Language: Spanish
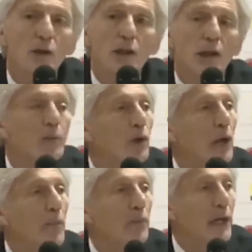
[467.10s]
con
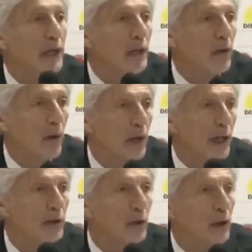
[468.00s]
amplia experiencia en
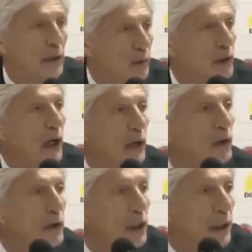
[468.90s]
selecciones, saliendo
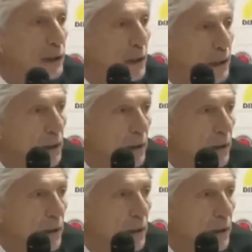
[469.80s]
campeón dirigiendo